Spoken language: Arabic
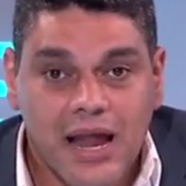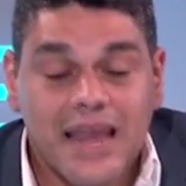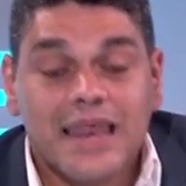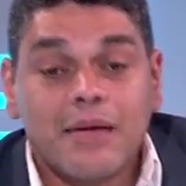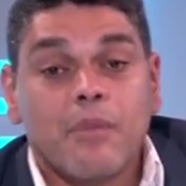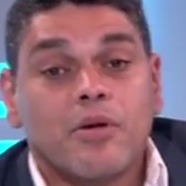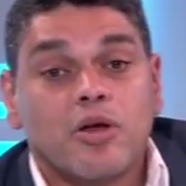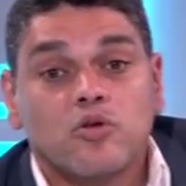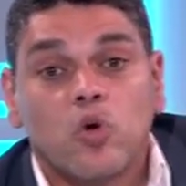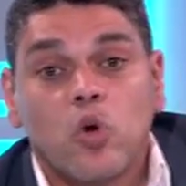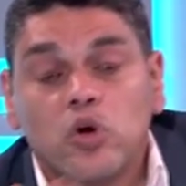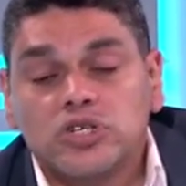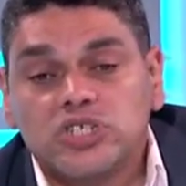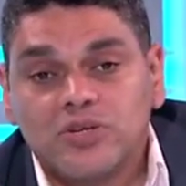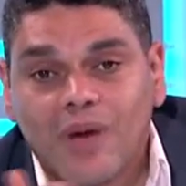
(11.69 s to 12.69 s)
انما ما
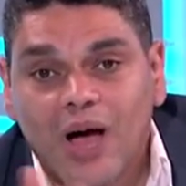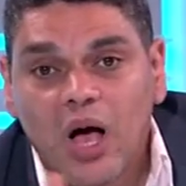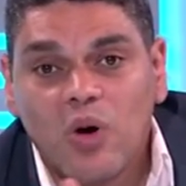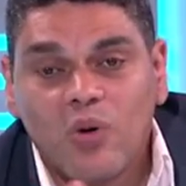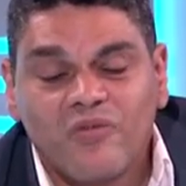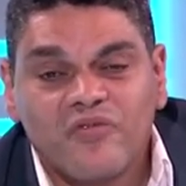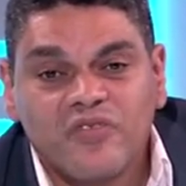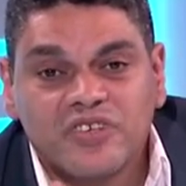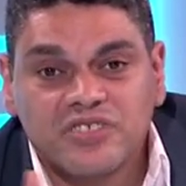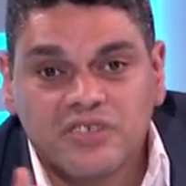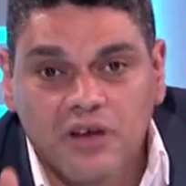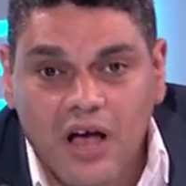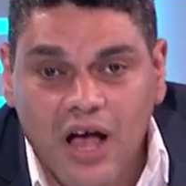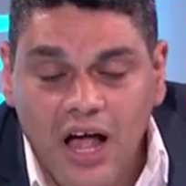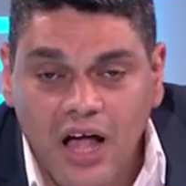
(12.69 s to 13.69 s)
ندخلش معاهم في
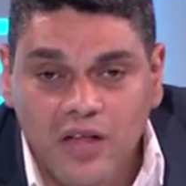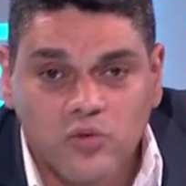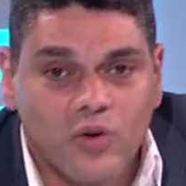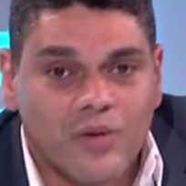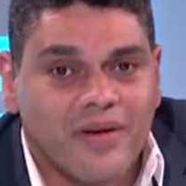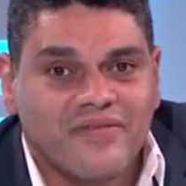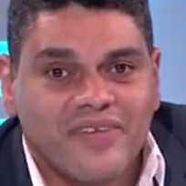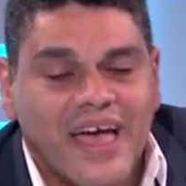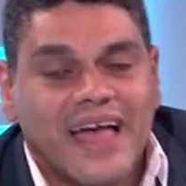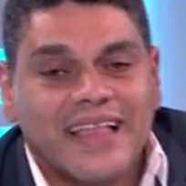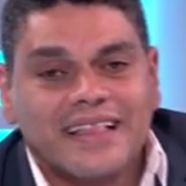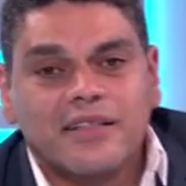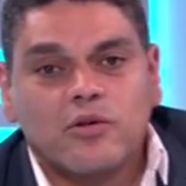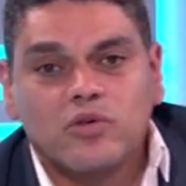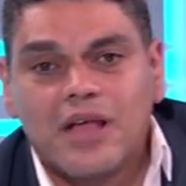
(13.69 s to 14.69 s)
صراعات ويبقى في
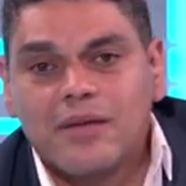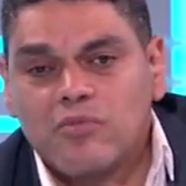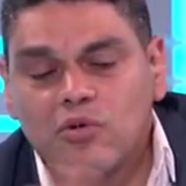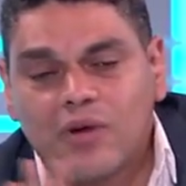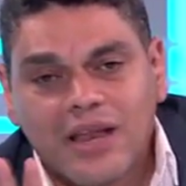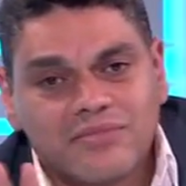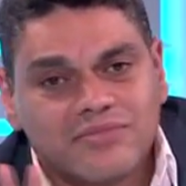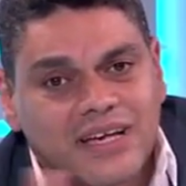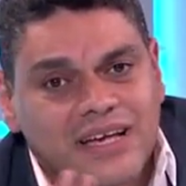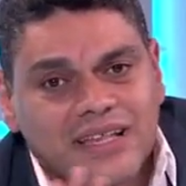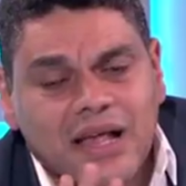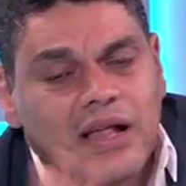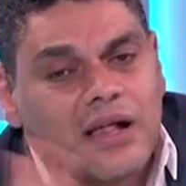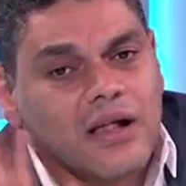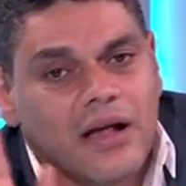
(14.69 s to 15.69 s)
قتل ودم وكلام زي
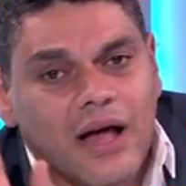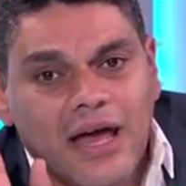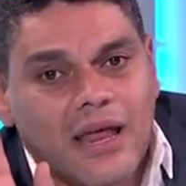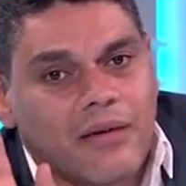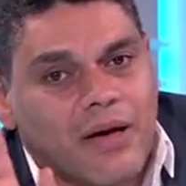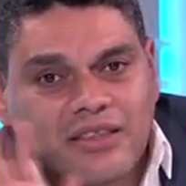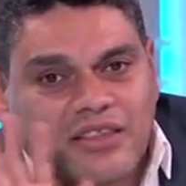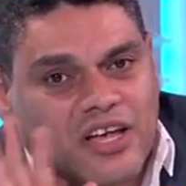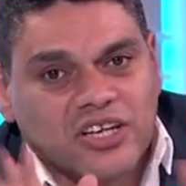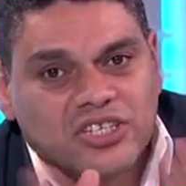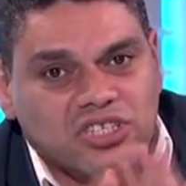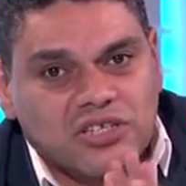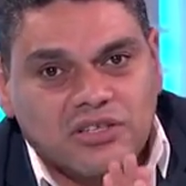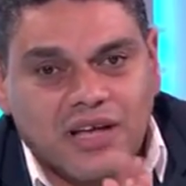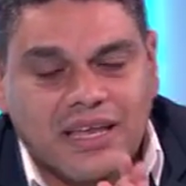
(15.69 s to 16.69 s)
كده انا ما
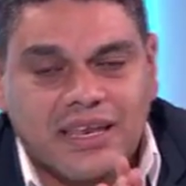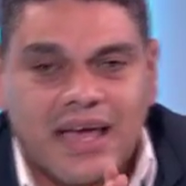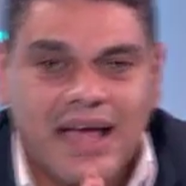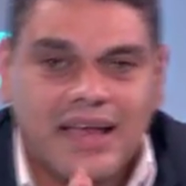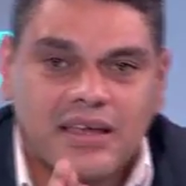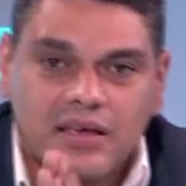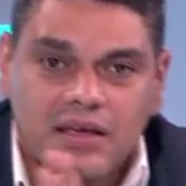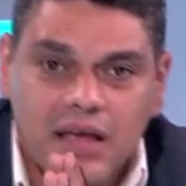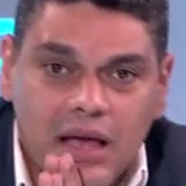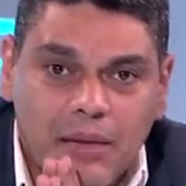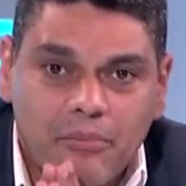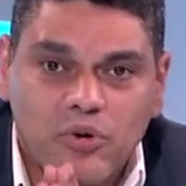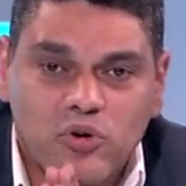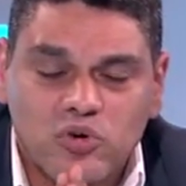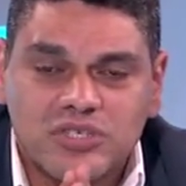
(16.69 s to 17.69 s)
اعتقدش ان احنا يعني
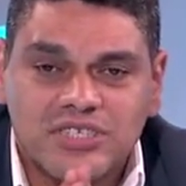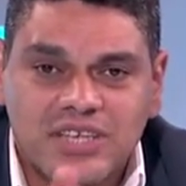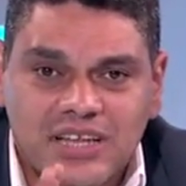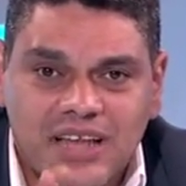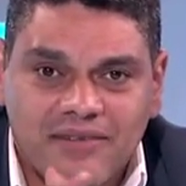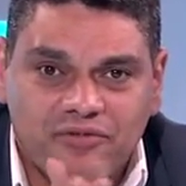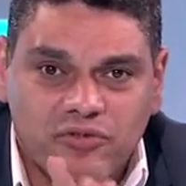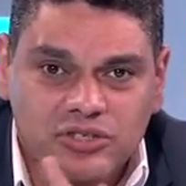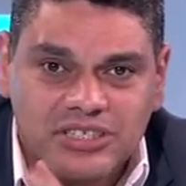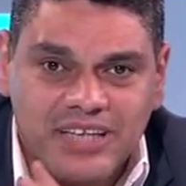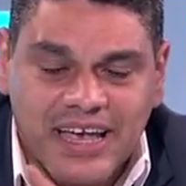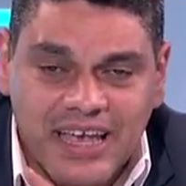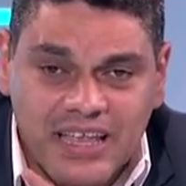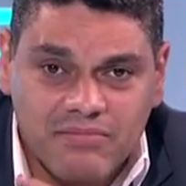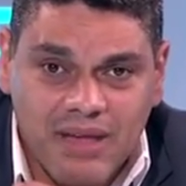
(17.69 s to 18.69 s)
بنسدي
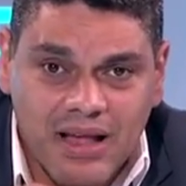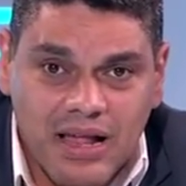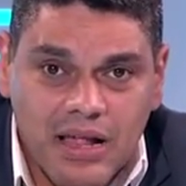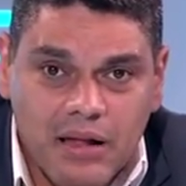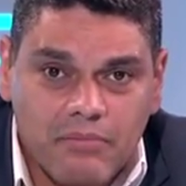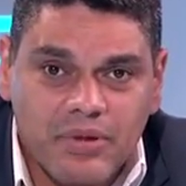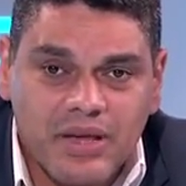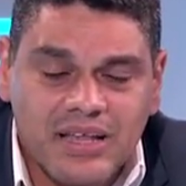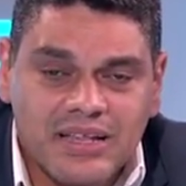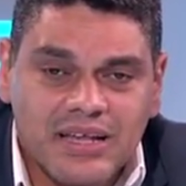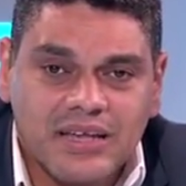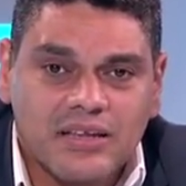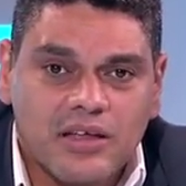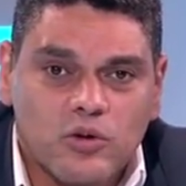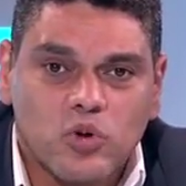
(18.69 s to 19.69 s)
لانفسنا خدمه بان
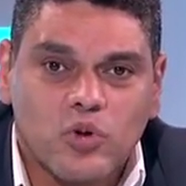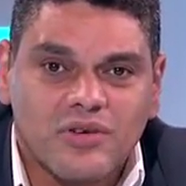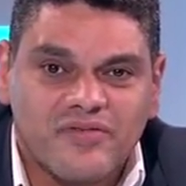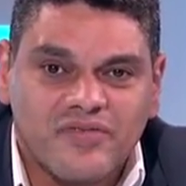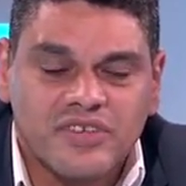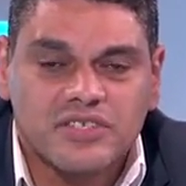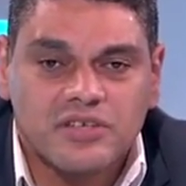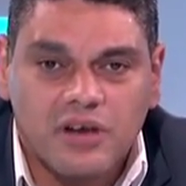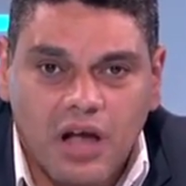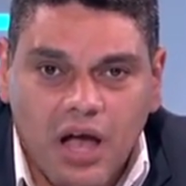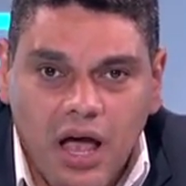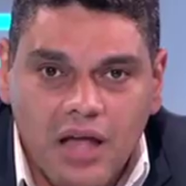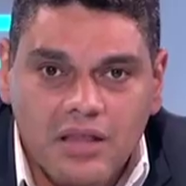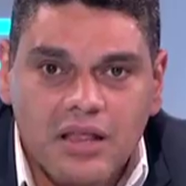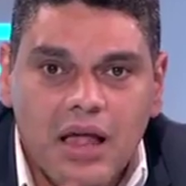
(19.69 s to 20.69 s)
احنا ندخل في
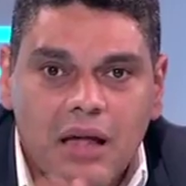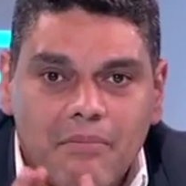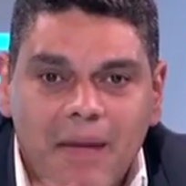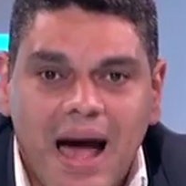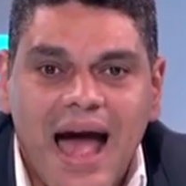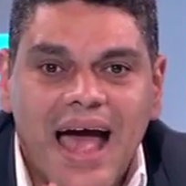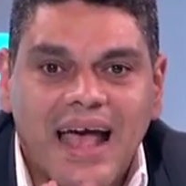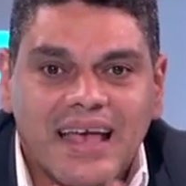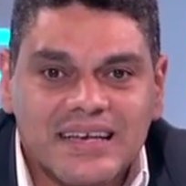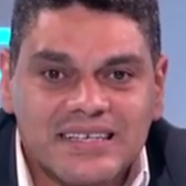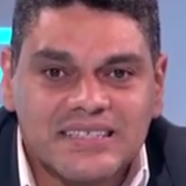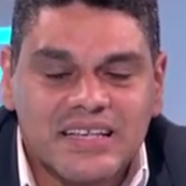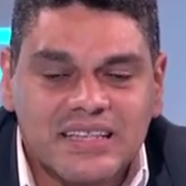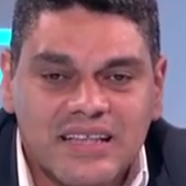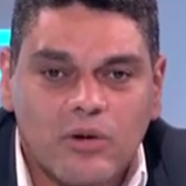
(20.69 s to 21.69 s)
صراعات مع
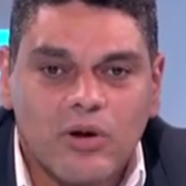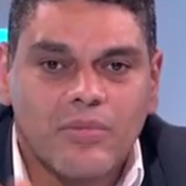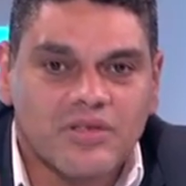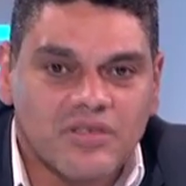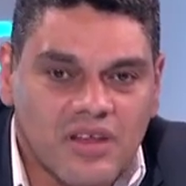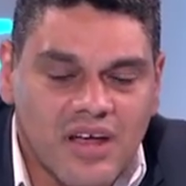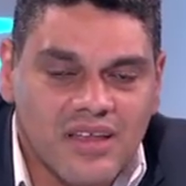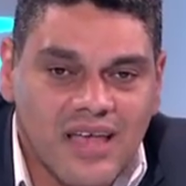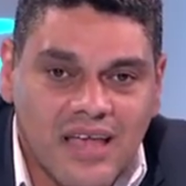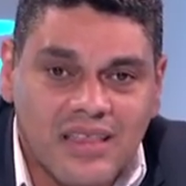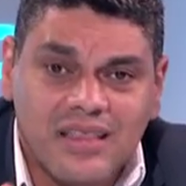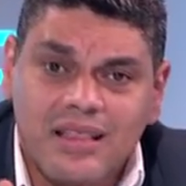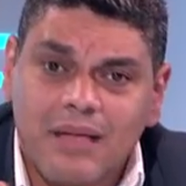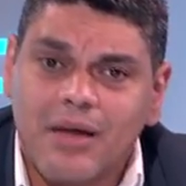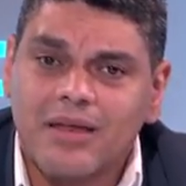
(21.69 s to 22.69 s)
اجهزه الدوله بالطريقه دي
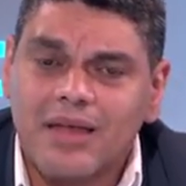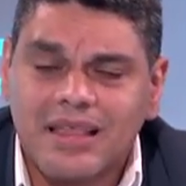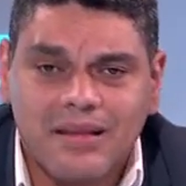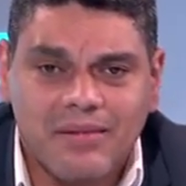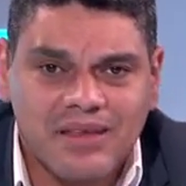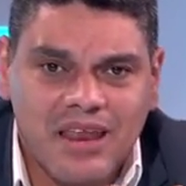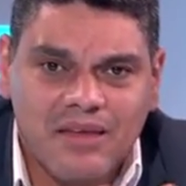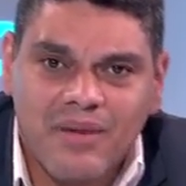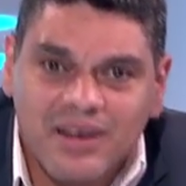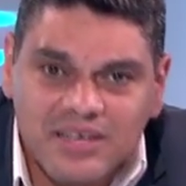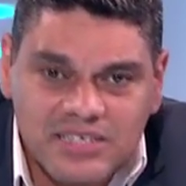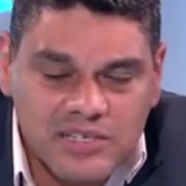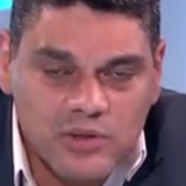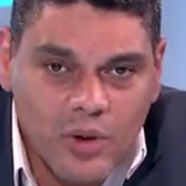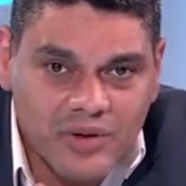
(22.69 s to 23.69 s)
طبعا اتمنى
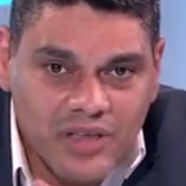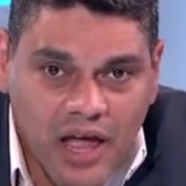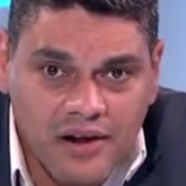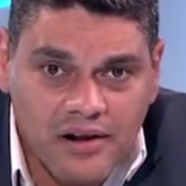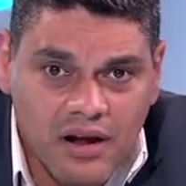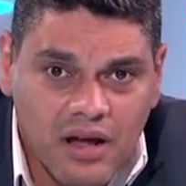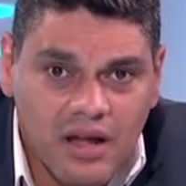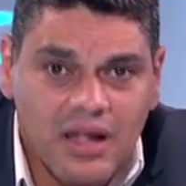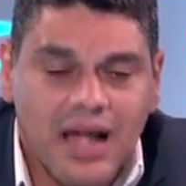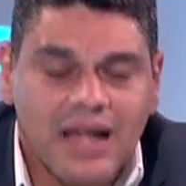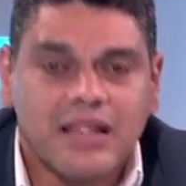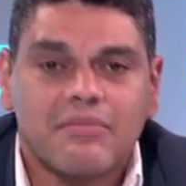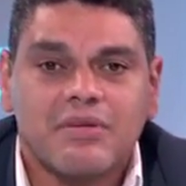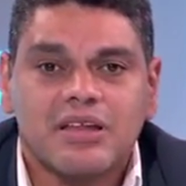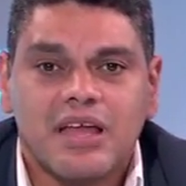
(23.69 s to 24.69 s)
لمجلس النواب يتحرك
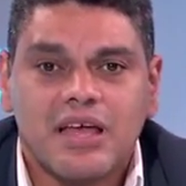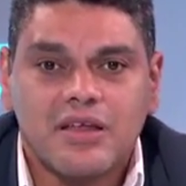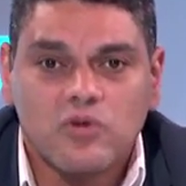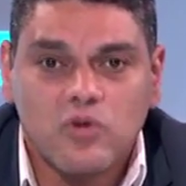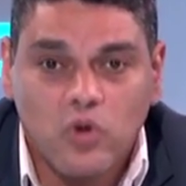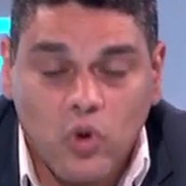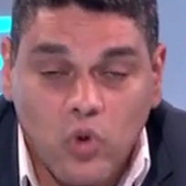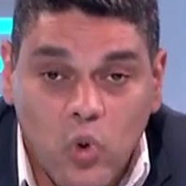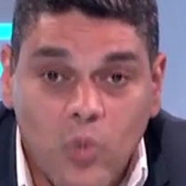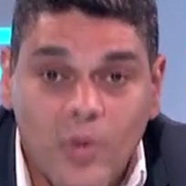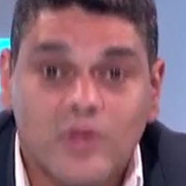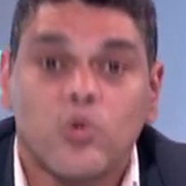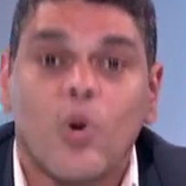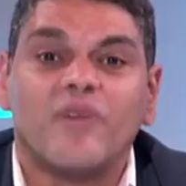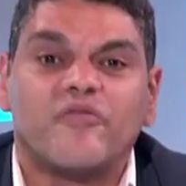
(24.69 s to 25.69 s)
اتمنى انه
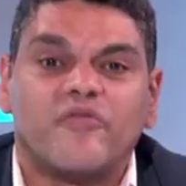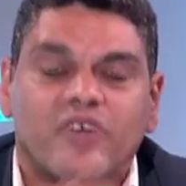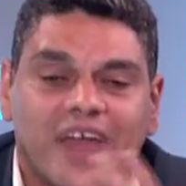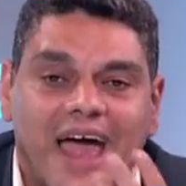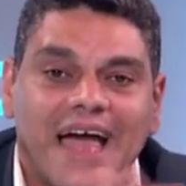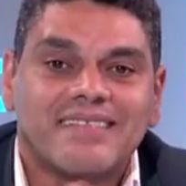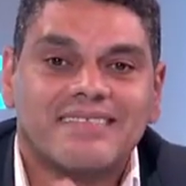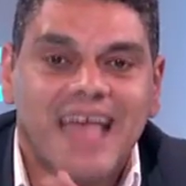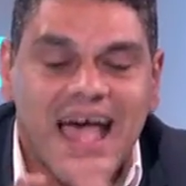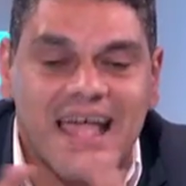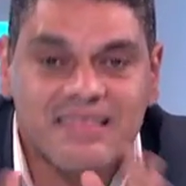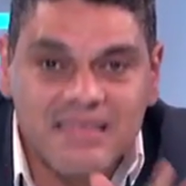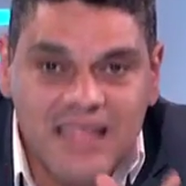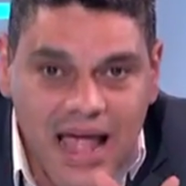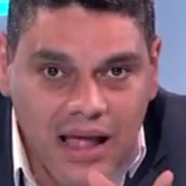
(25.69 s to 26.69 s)
الحكومه توفر حد
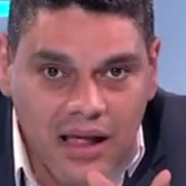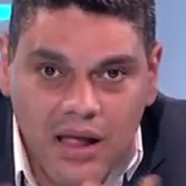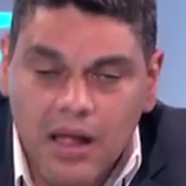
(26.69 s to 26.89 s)
ادنى